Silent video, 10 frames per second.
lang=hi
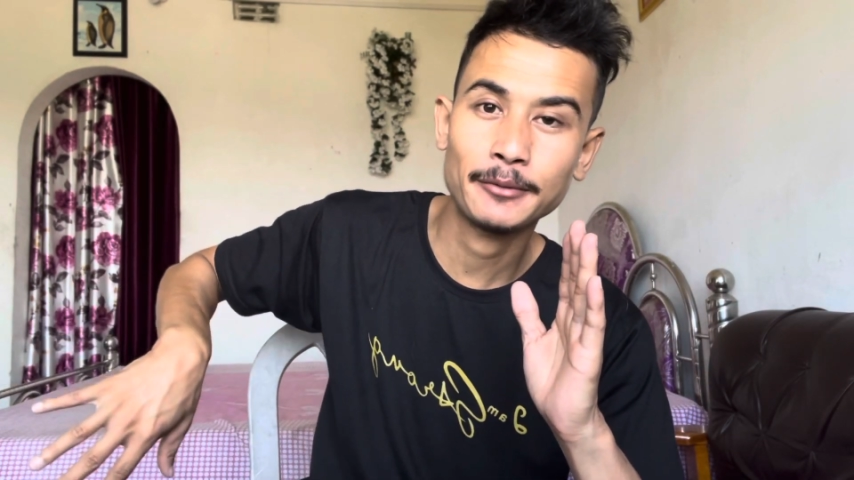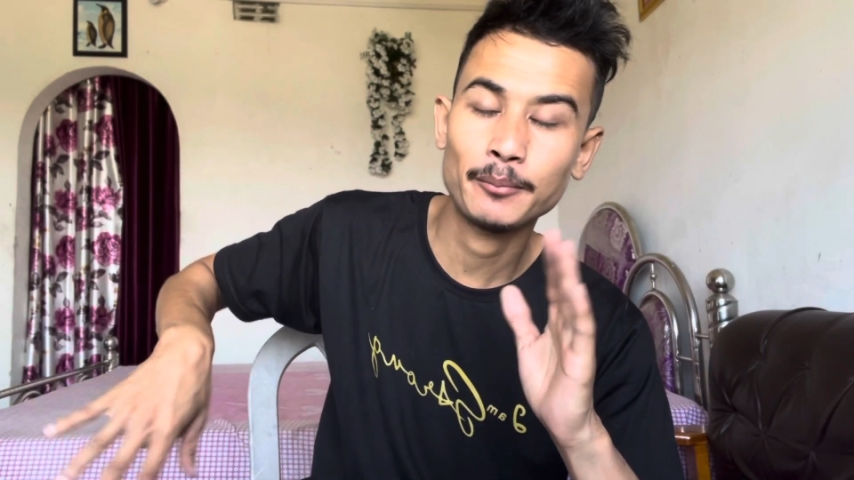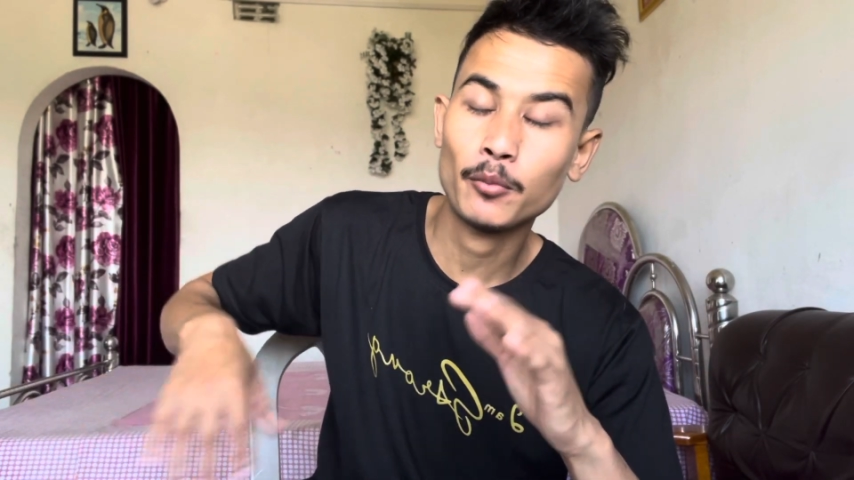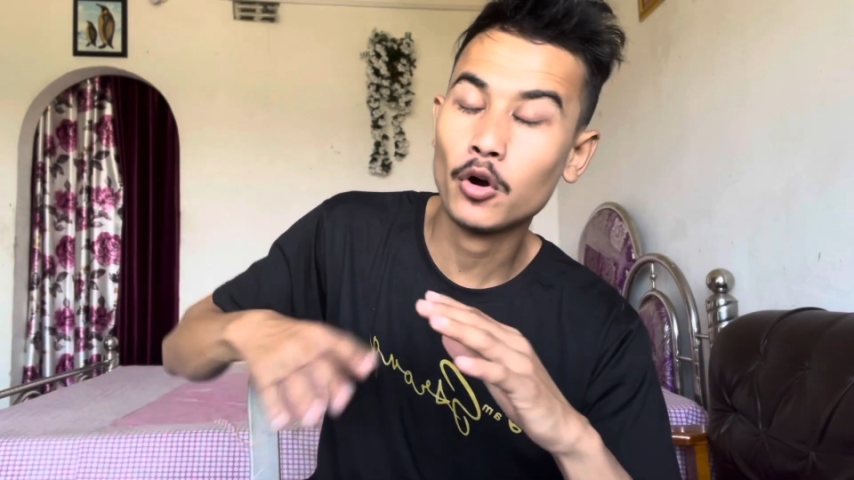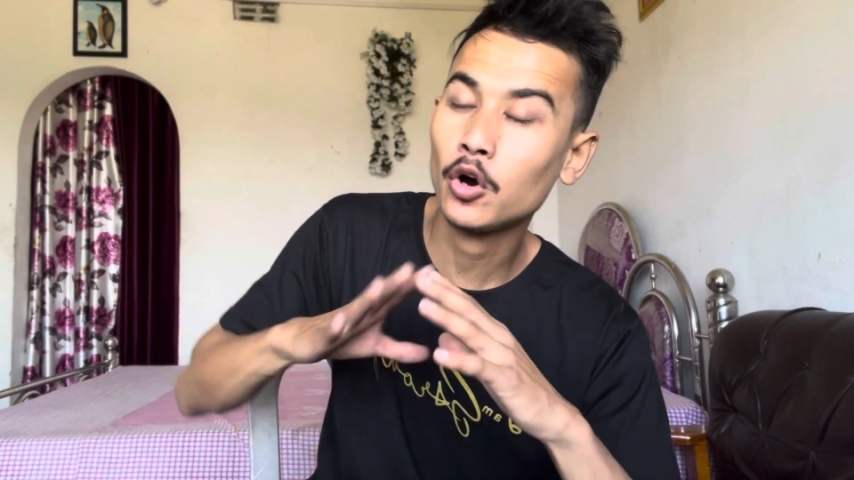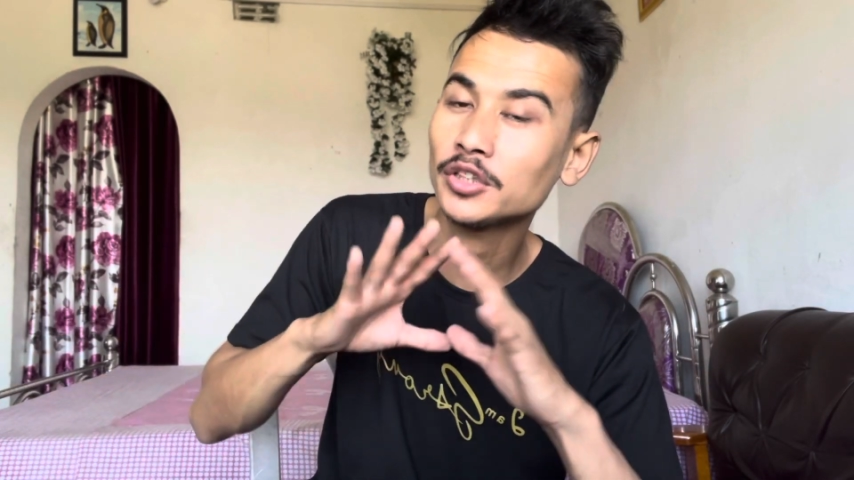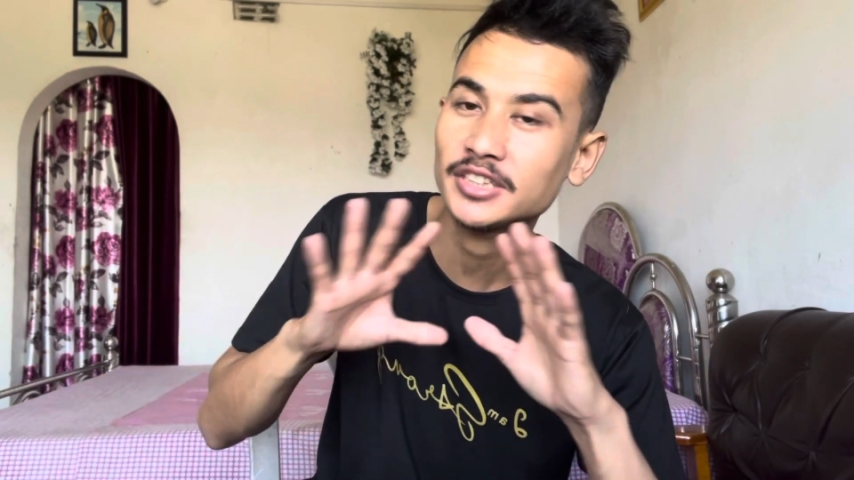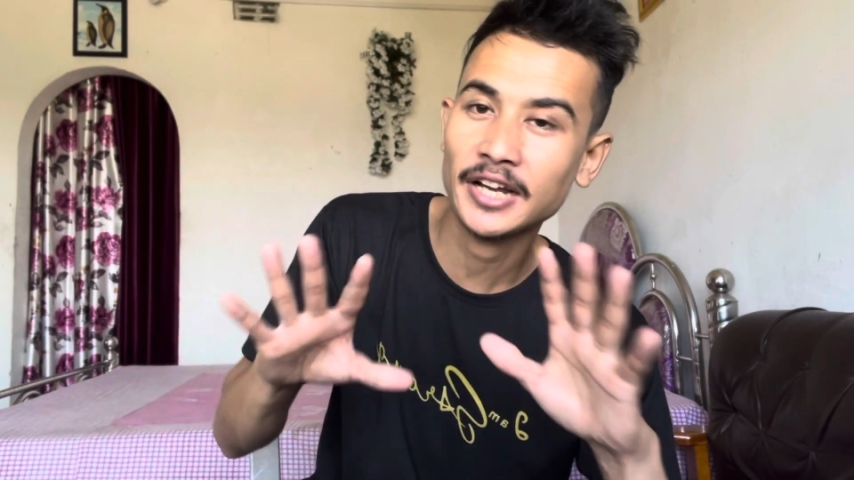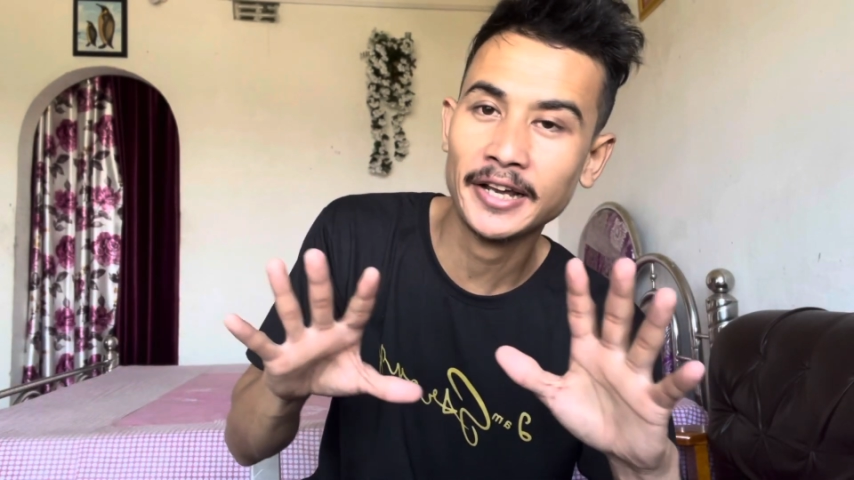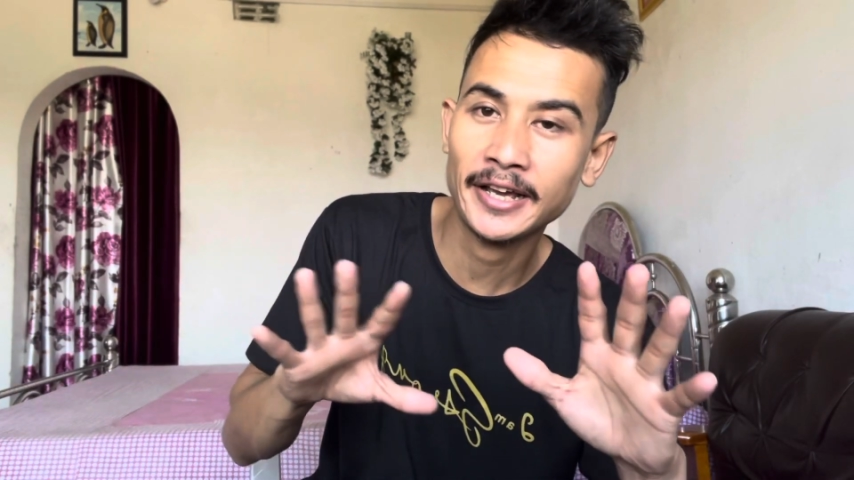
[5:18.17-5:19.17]
में बहुत
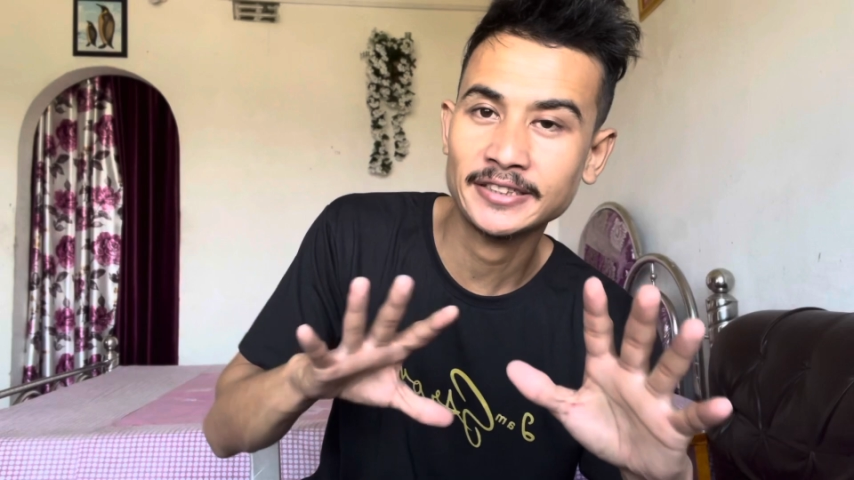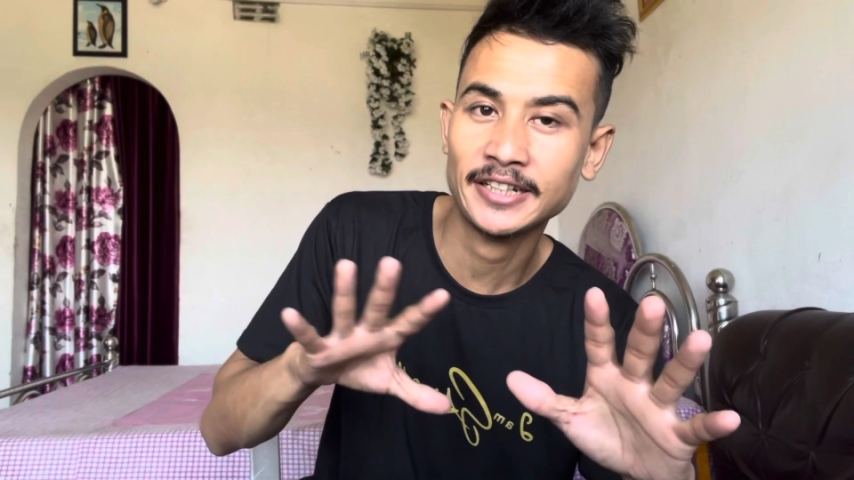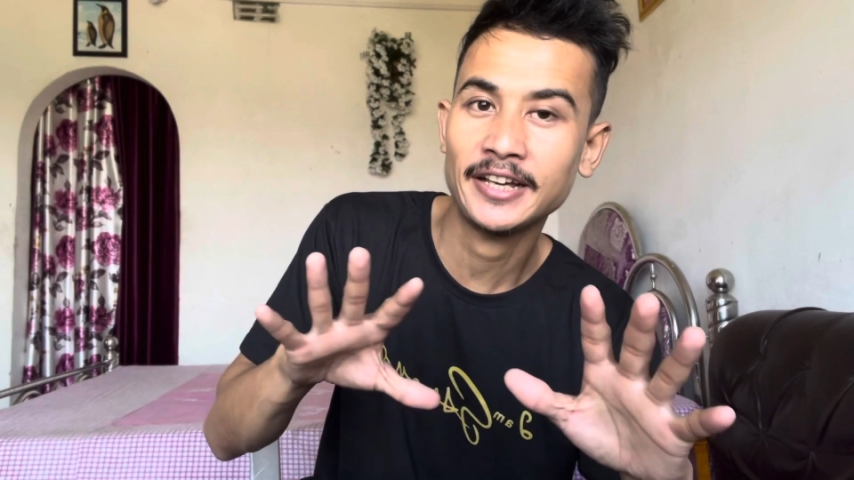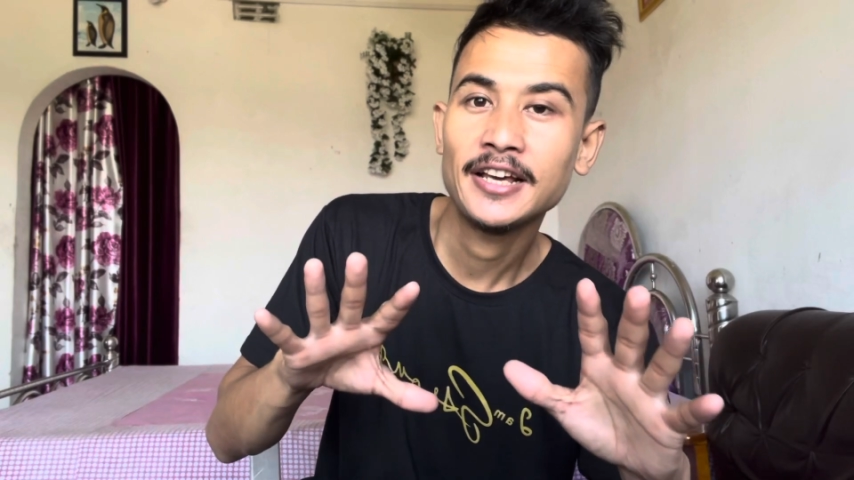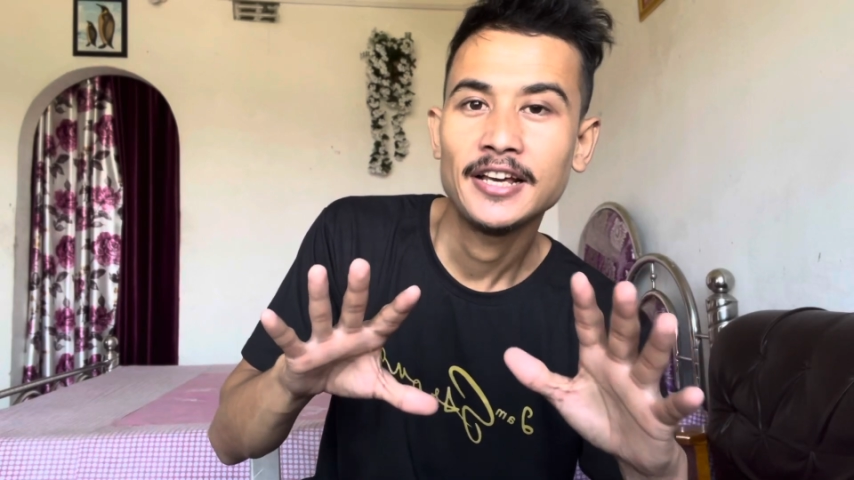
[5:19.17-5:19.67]
सारे ऐसे